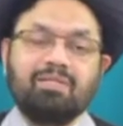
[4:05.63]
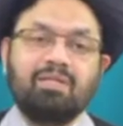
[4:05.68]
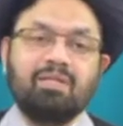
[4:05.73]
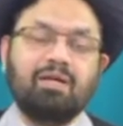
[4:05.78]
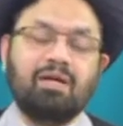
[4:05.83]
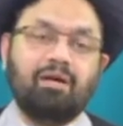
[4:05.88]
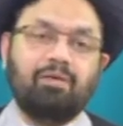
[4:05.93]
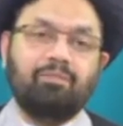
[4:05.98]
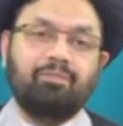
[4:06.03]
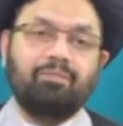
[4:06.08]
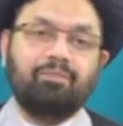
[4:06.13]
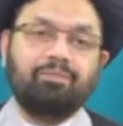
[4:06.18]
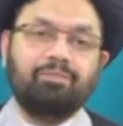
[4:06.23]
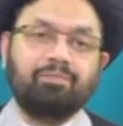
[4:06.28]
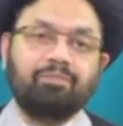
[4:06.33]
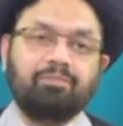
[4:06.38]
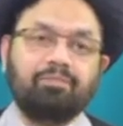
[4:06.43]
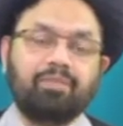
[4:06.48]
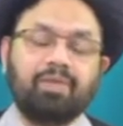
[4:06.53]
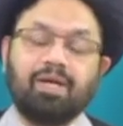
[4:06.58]
सीखा
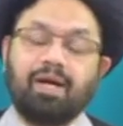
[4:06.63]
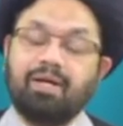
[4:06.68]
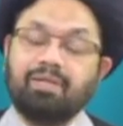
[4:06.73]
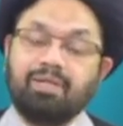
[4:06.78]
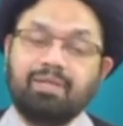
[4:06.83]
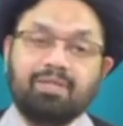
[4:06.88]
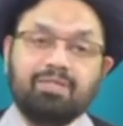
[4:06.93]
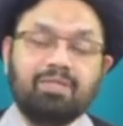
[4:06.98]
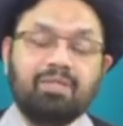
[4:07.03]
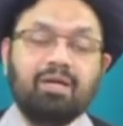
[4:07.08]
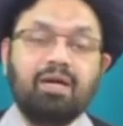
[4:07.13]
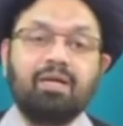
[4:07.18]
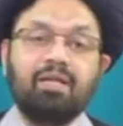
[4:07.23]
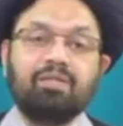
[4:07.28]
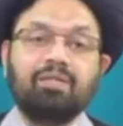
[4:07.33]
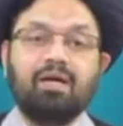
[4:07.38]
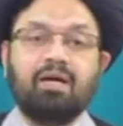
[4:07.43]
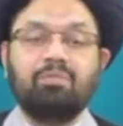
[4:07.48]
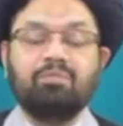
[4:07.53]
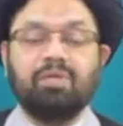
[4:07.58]
कदन इसने
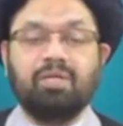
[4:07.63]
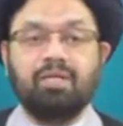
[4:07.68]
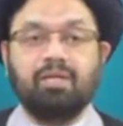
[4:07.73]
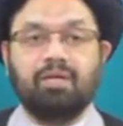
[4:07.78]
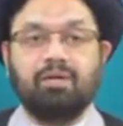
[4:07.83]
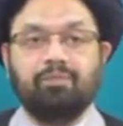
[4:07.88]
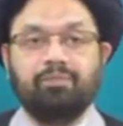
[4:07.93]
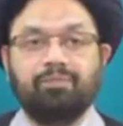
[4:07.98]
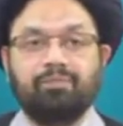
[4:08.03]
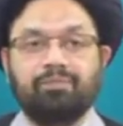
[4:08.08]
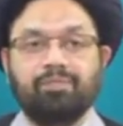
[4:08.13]
गलत काम किया